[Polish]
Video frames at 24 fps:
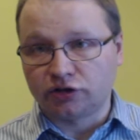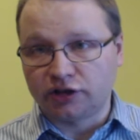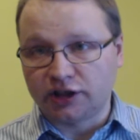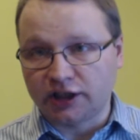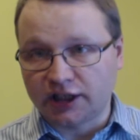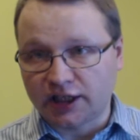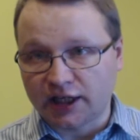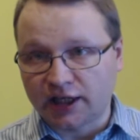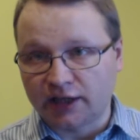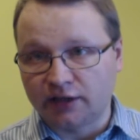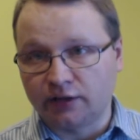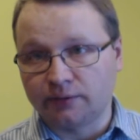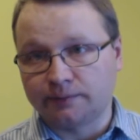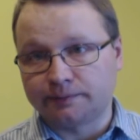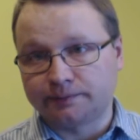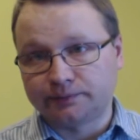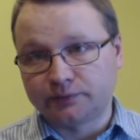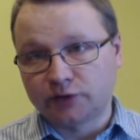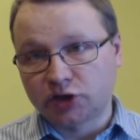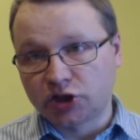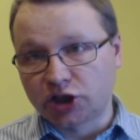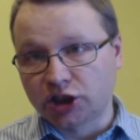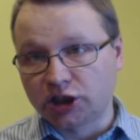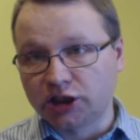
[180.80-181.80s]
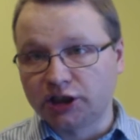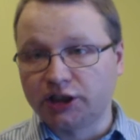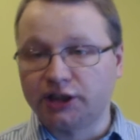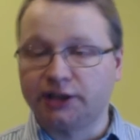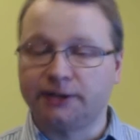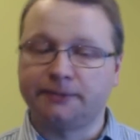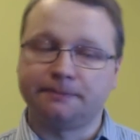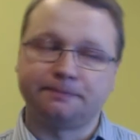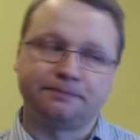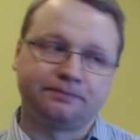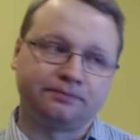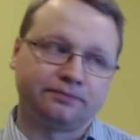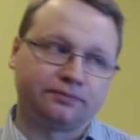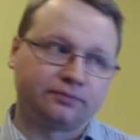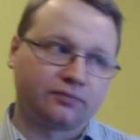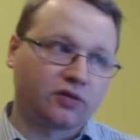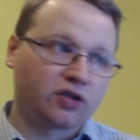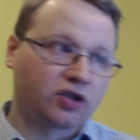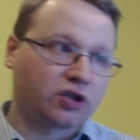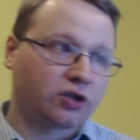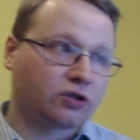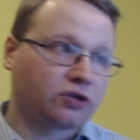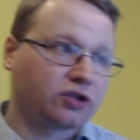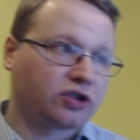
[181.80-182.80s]
dotykają. Czyli mm,
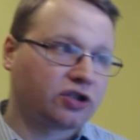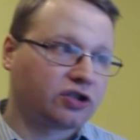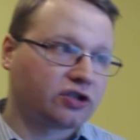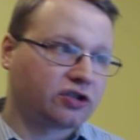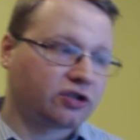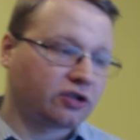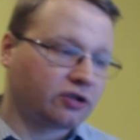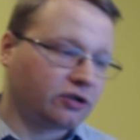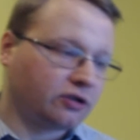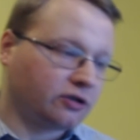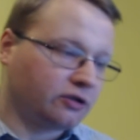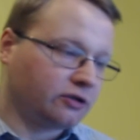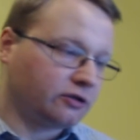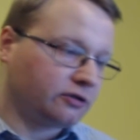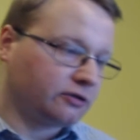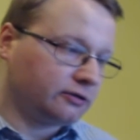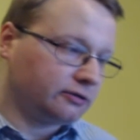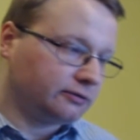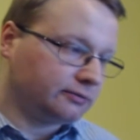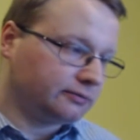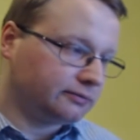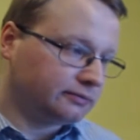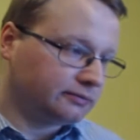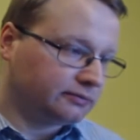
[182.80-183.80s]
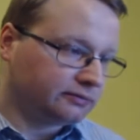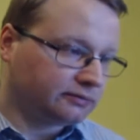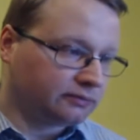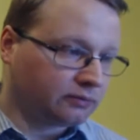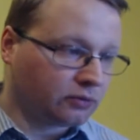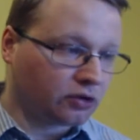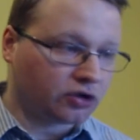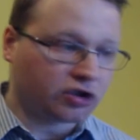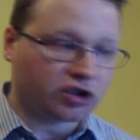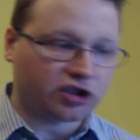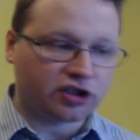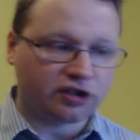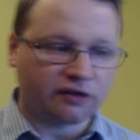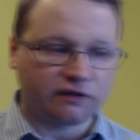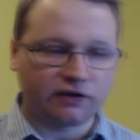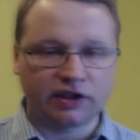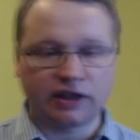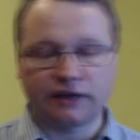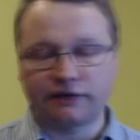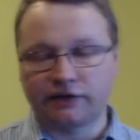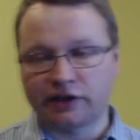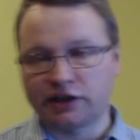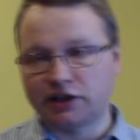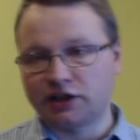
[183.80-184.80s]
coś, co może się
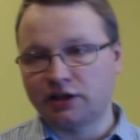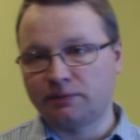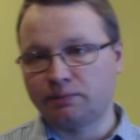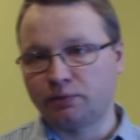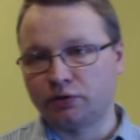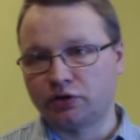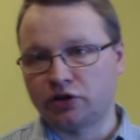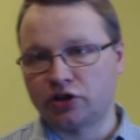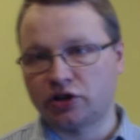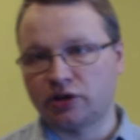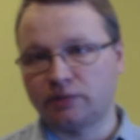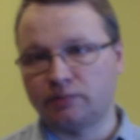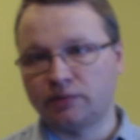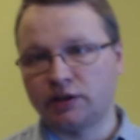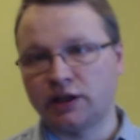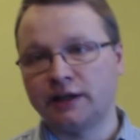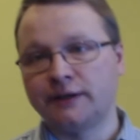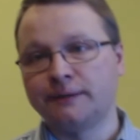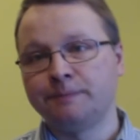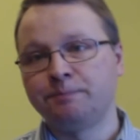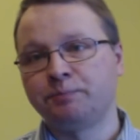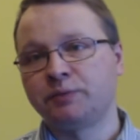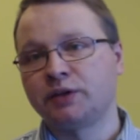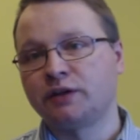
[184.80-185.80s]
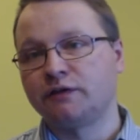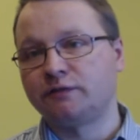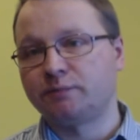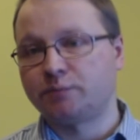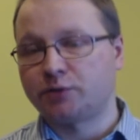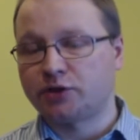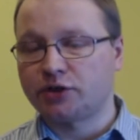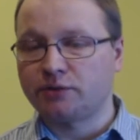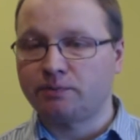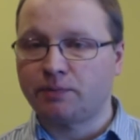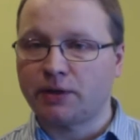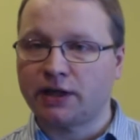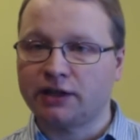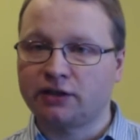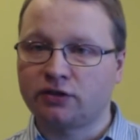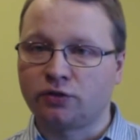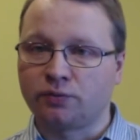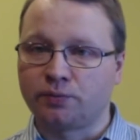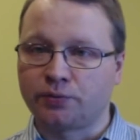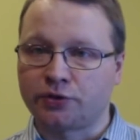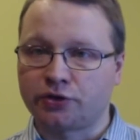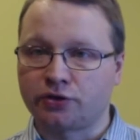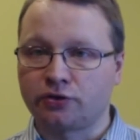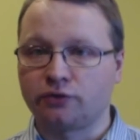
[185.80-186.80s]
wydawać niepotrzebne, w
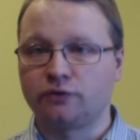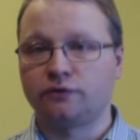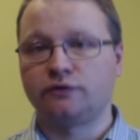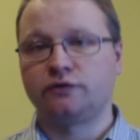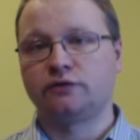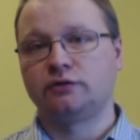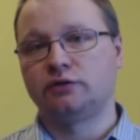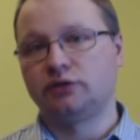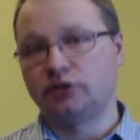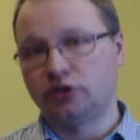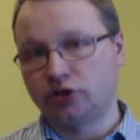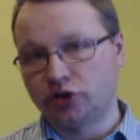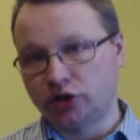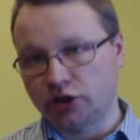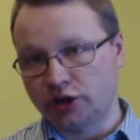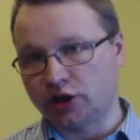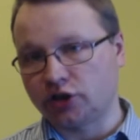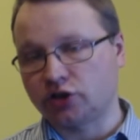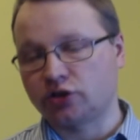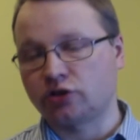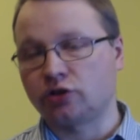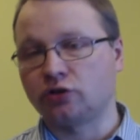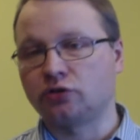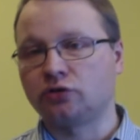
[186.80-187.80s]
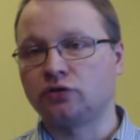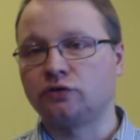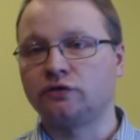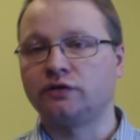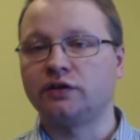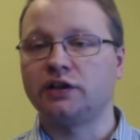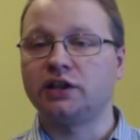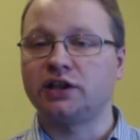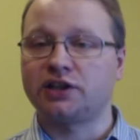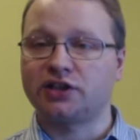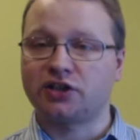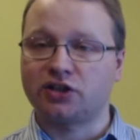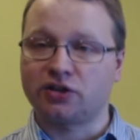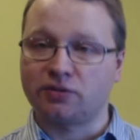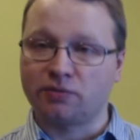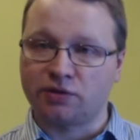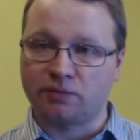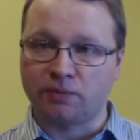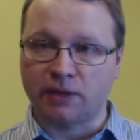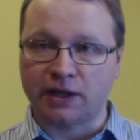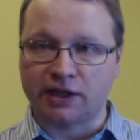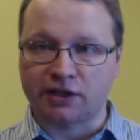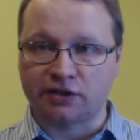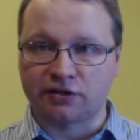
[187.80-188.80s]
przypadku psów czy też kotów jest
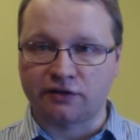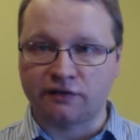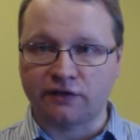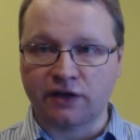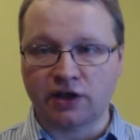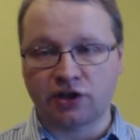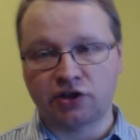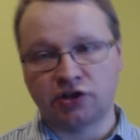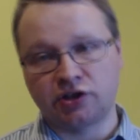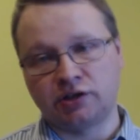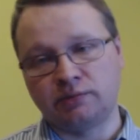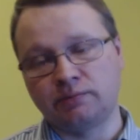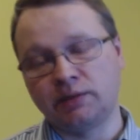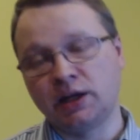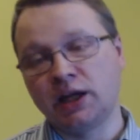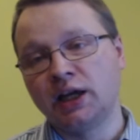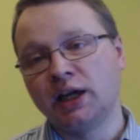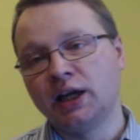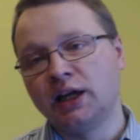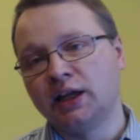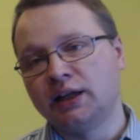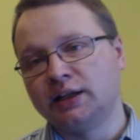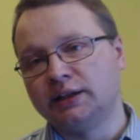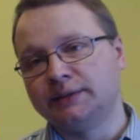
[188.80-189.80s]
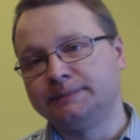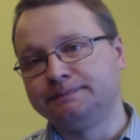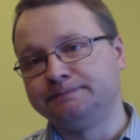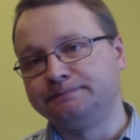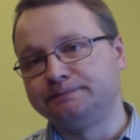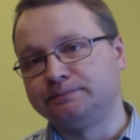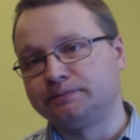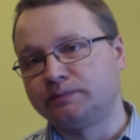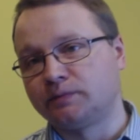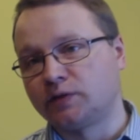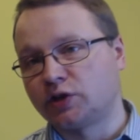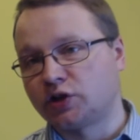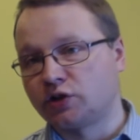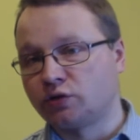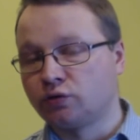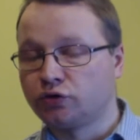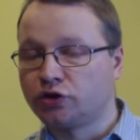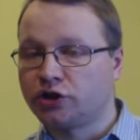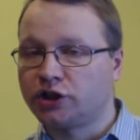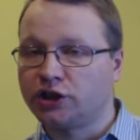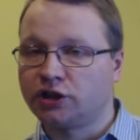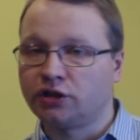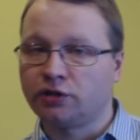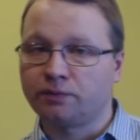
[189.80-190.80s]
czymś bardzo ważnym. Mm,
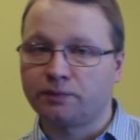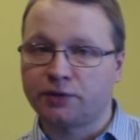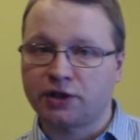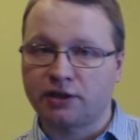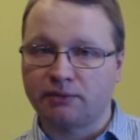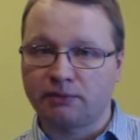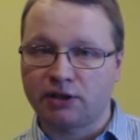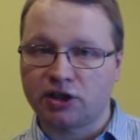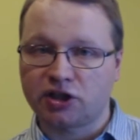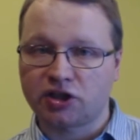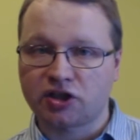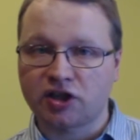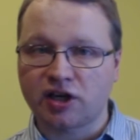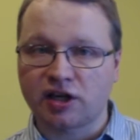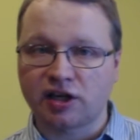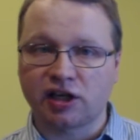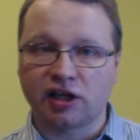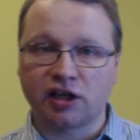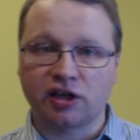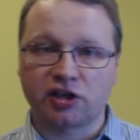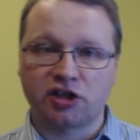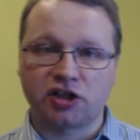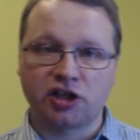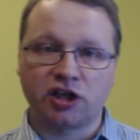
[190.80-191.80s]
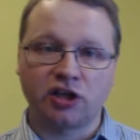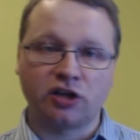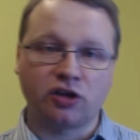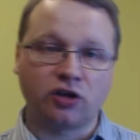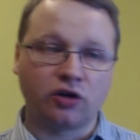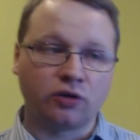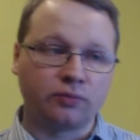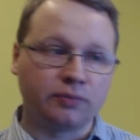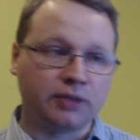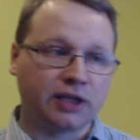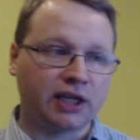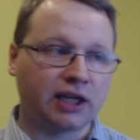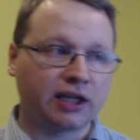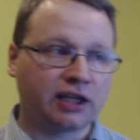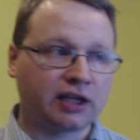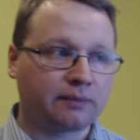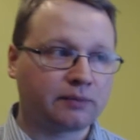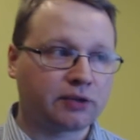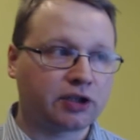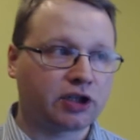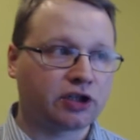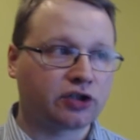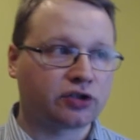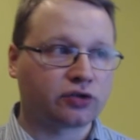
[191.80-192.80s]
służy do przemieszczania się, omijania
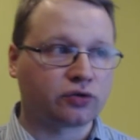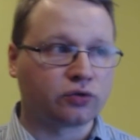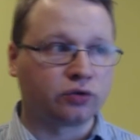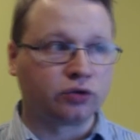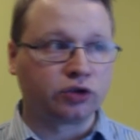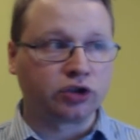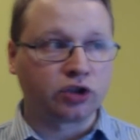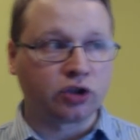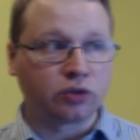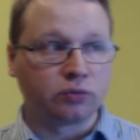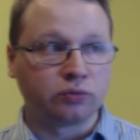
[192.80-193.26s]
przeszkód,